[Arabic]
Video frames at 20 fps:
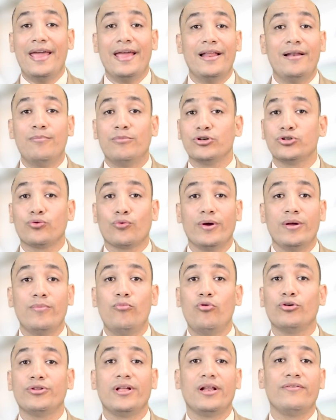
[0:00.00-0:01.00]
المشروعين
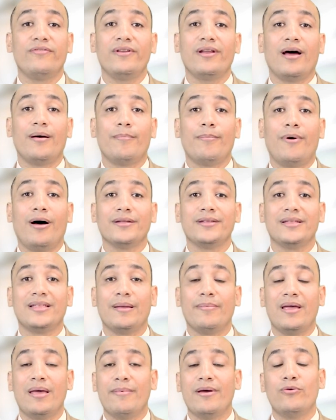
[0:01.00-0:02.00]
مختلفين عن بعض
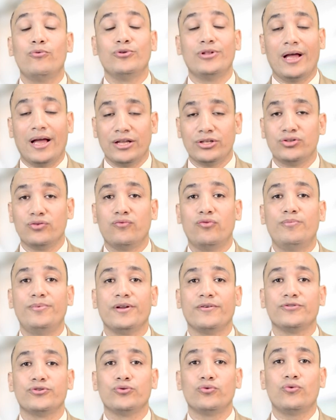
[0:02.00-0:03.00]
تماما وده هتشوفوه
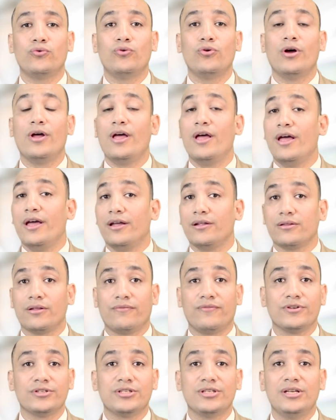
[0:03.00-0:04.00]
بنفسكم
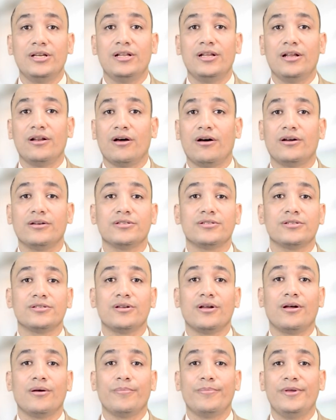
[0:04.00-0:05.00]
التفاصيل
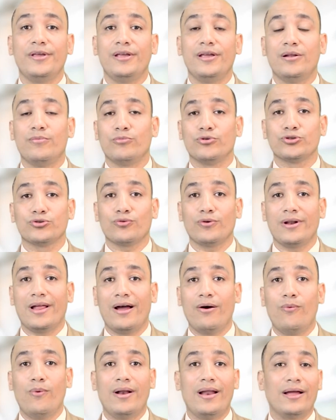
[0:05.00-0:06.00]
الخاصة بالمشروع
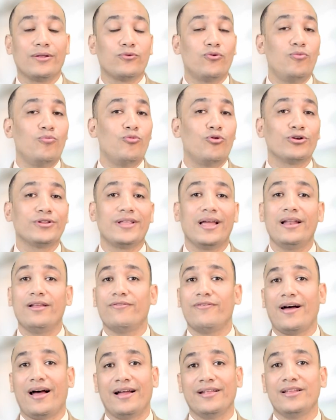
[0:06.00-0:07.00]
الأول هتكون
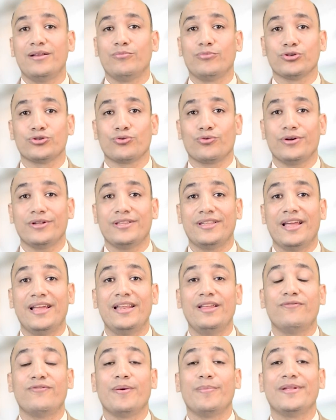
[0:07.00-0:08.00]
مختلفة عن المشروع
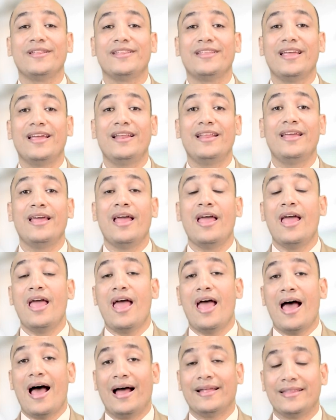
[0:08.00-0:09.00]
الثاني فبالتالي
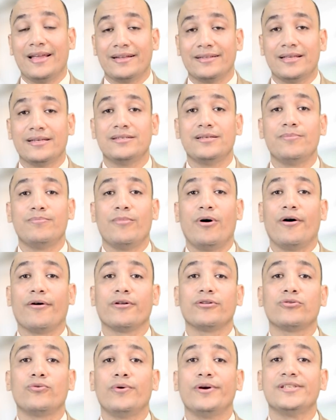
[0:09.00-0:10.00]
هتكتسب
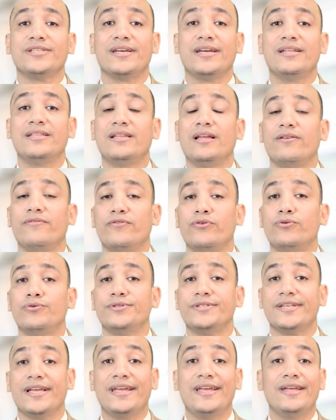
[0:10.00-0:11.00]
مهارات كويسة جدا في
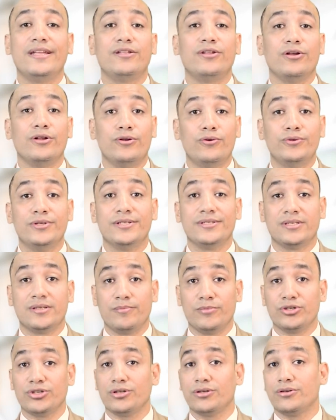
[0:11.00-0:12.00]
جزئية اللود
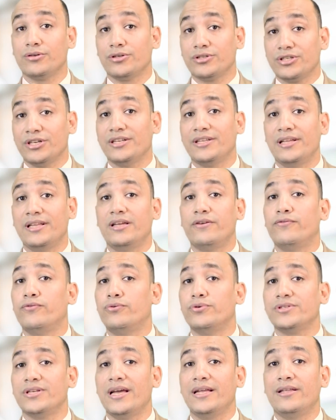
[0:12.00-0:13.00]
استيميشن نصيحتي ليك في
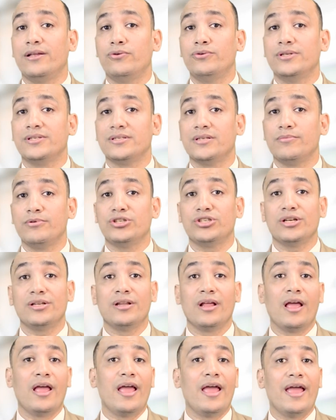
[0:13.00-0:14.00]
جزئية اللود استيميشن
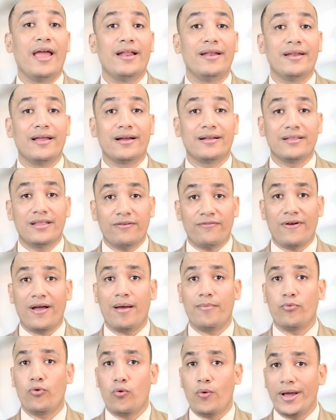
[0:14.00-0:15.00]
إنك
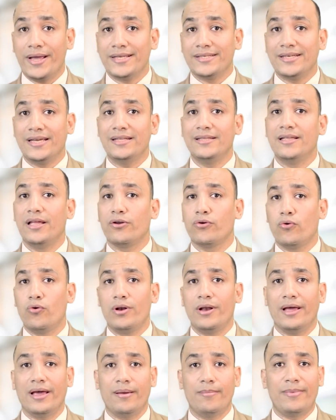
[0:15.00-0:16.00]
تفهم كويس جدا
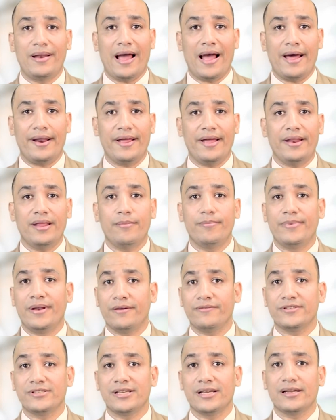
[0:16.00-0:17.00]
كل حمل حراري
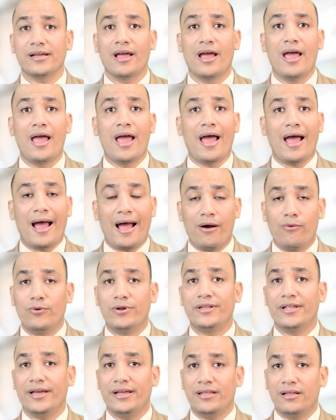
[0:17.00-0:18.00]
بنفسك
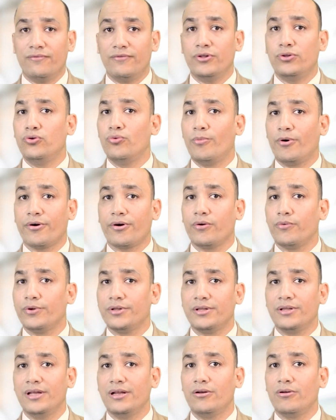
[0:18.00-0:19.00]
حاول تعيد الفيديو مرة
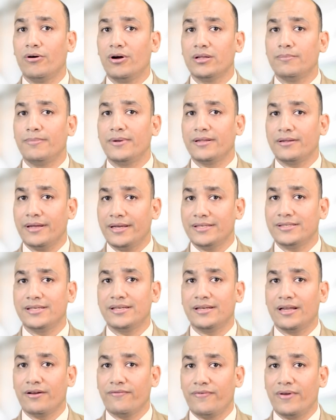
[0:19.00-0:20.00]
واتنين لغاية ما تحس
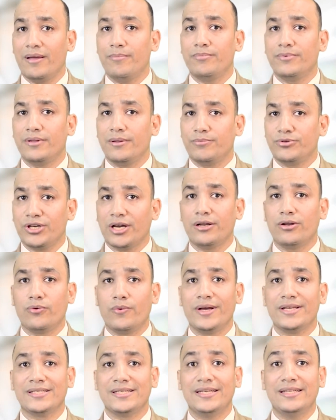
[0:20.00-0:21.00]
إنك فهمت بشكل
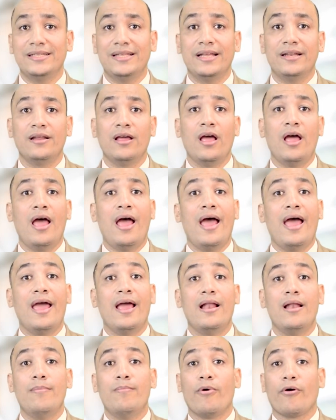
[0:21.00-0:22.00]
كويس جدا
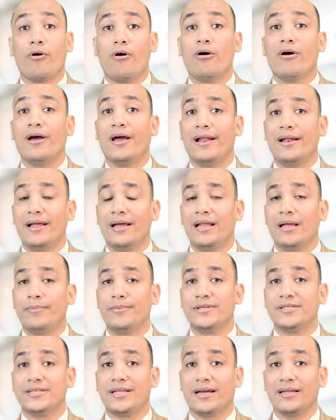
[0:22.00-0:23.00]
المراجع اللي احنا
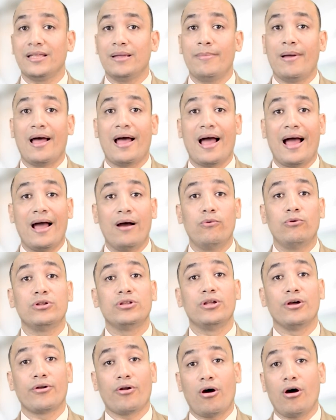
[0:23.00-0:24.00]
بنستخدمها
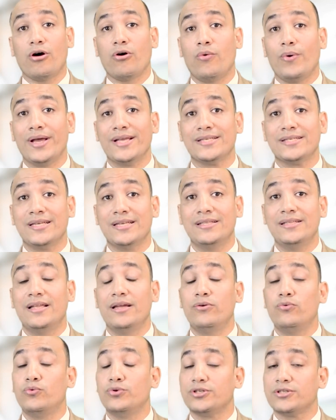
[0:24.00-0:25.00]
حاول تقراها كويس
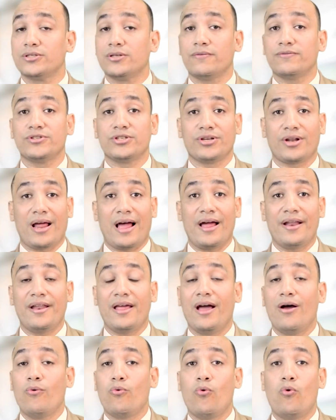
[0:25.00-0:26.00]
جدا واستفسر
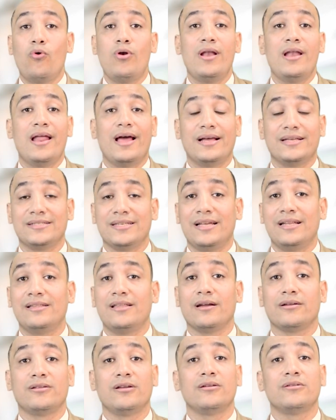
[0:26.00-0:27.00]
عنها وكل
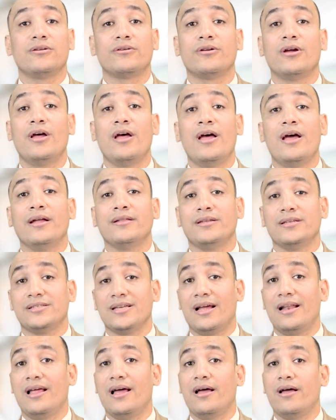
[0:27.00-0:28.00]
أسئلتك تقدر
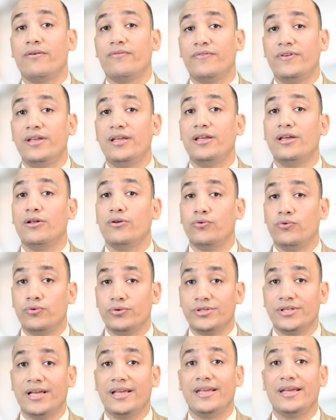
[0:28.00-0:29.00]
تسألها في
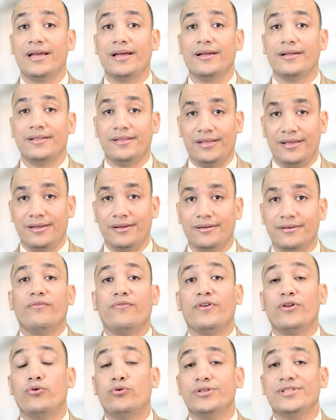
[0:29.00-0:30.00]
الجزئية دي
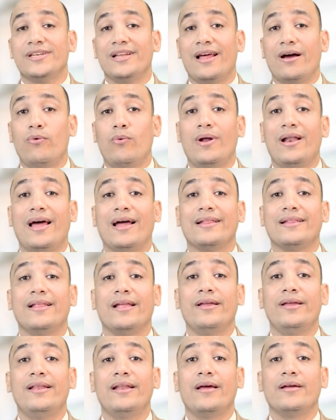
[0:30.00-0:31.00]
في الجزء الجزء الاول
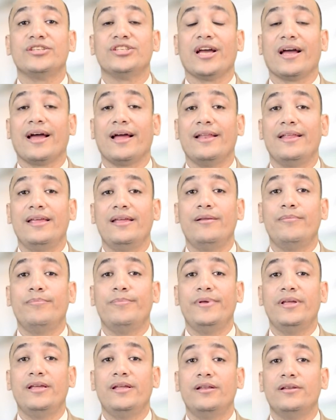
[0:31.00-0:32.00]
هتلاقينا شغالين
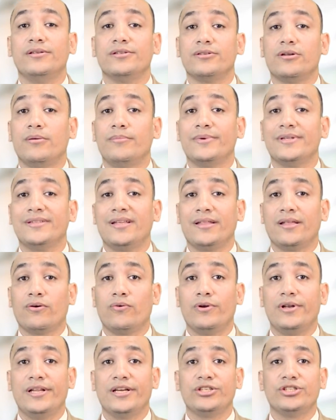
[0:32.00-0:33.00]
بنظام الداتا
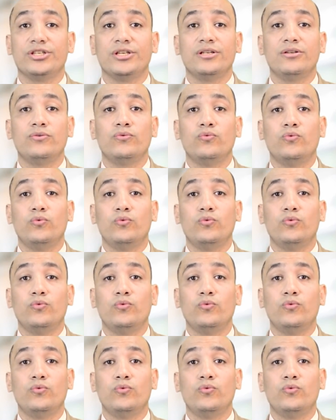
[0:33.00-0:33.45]
كوليكشن